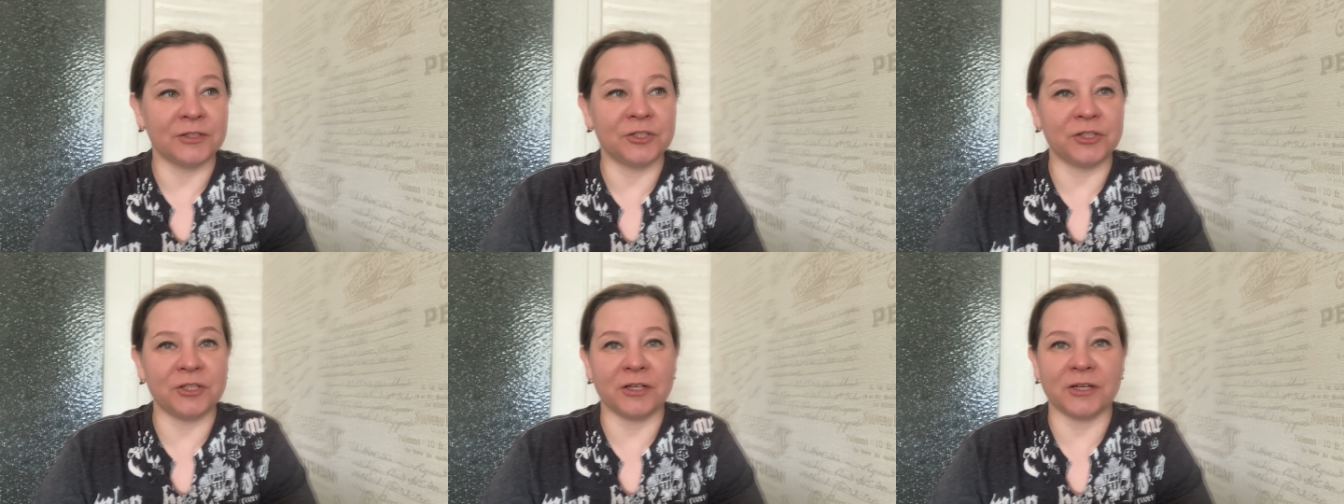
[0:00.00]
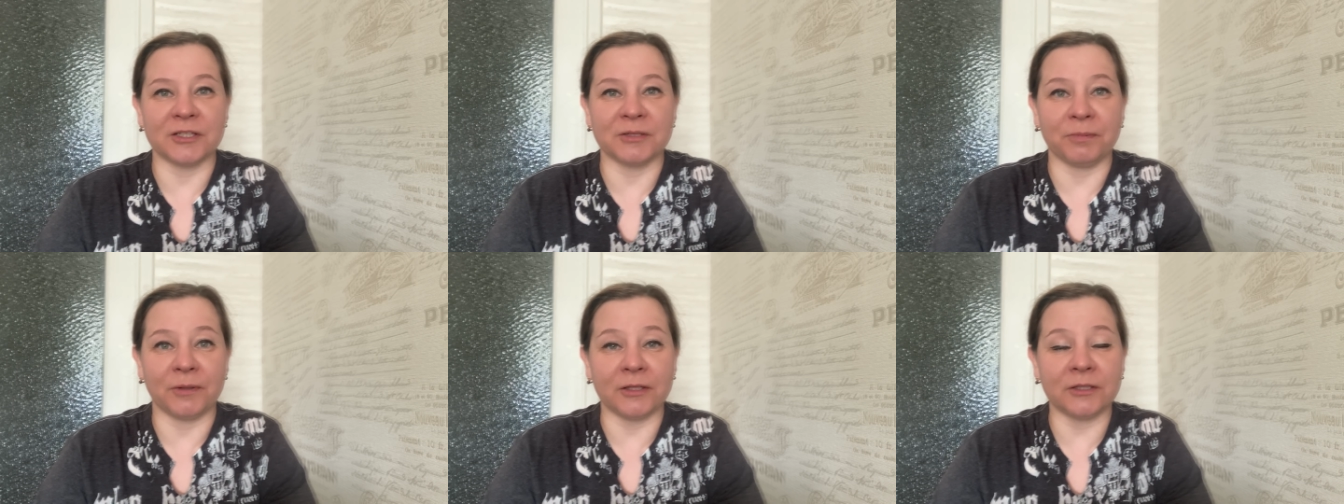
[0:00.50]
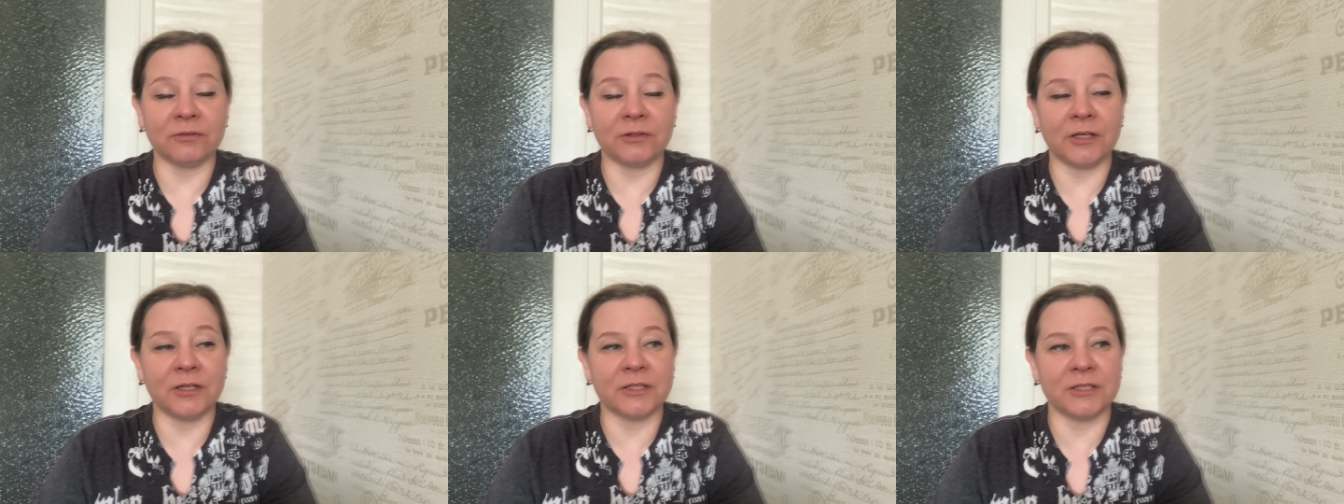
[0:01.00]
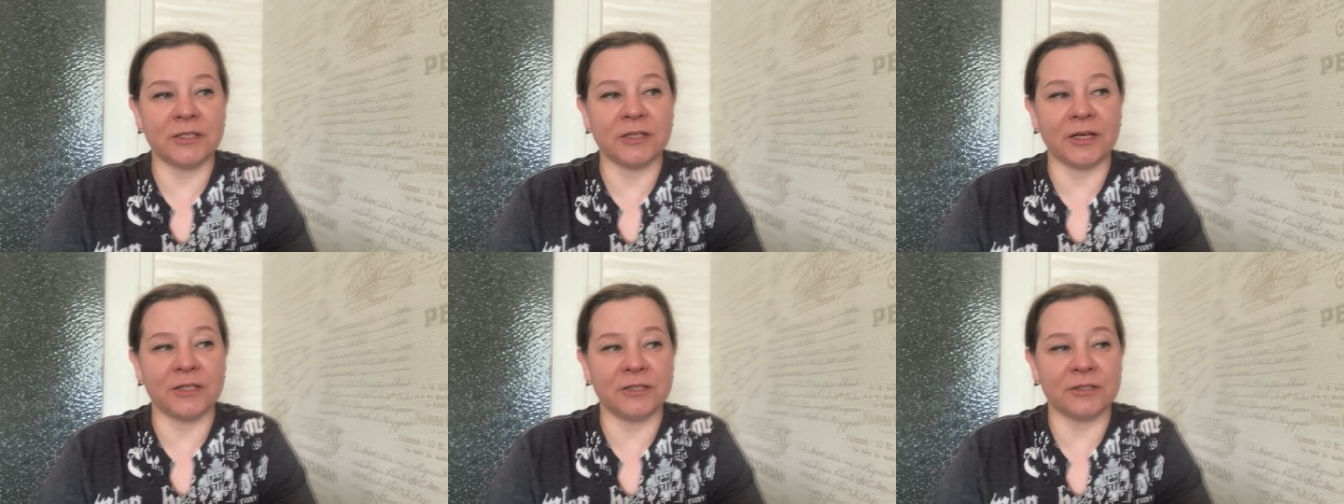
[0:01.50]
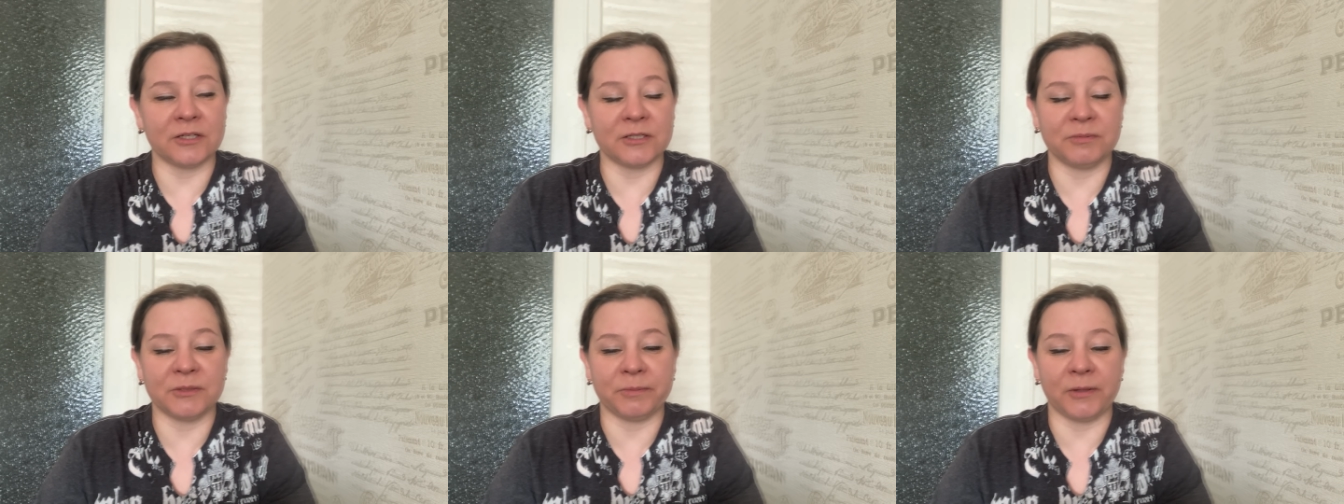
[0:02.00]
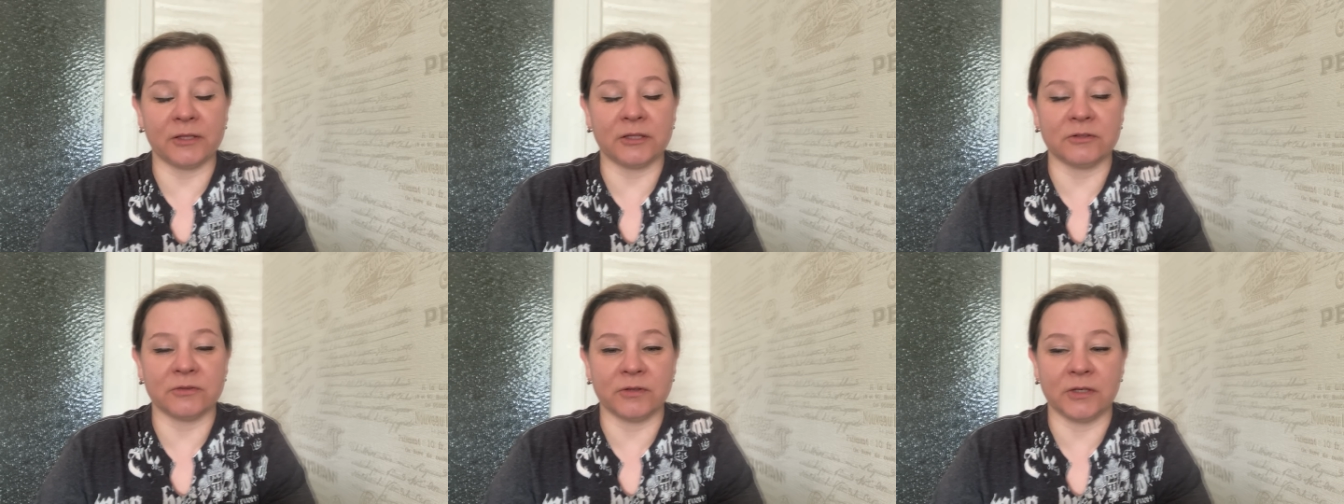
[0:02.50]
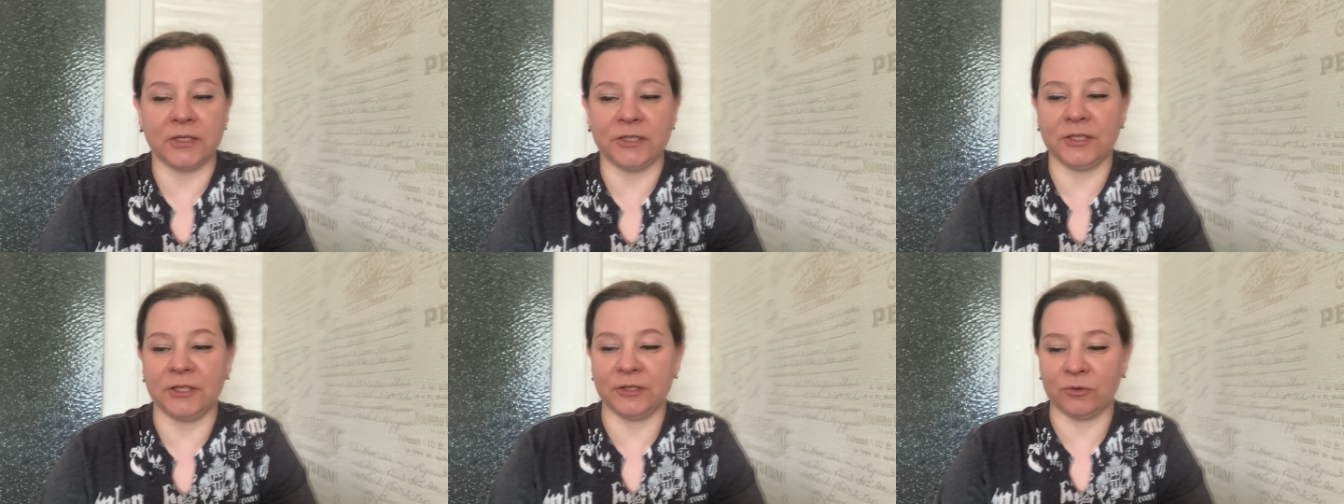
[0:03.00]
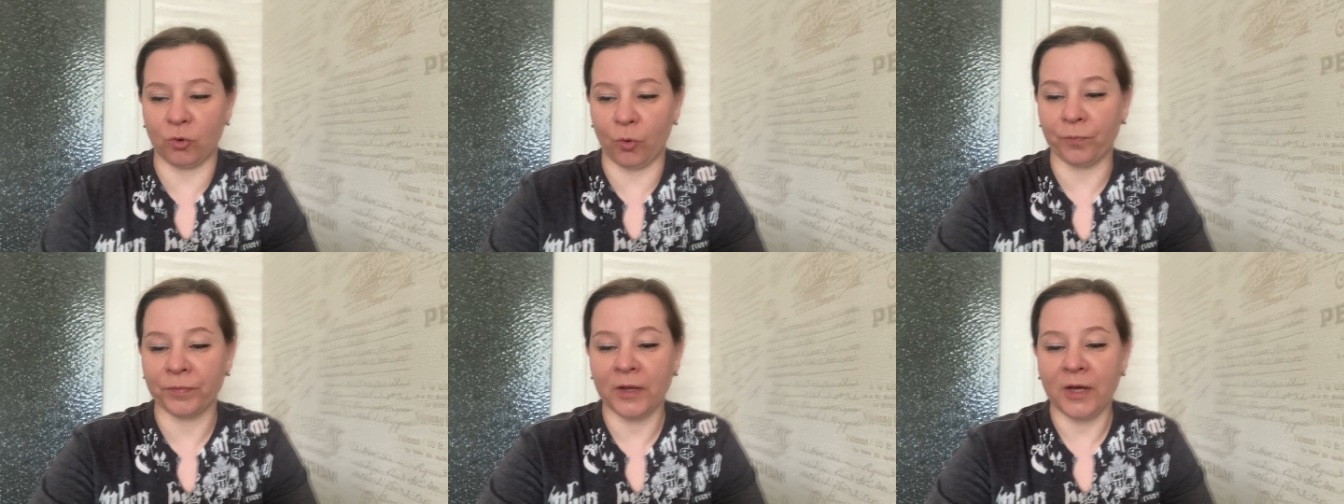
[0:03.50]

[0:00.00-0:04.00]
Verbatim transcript: четыре раза платно в Хеликсе и один раз бесплатно в своей клинике ИКО.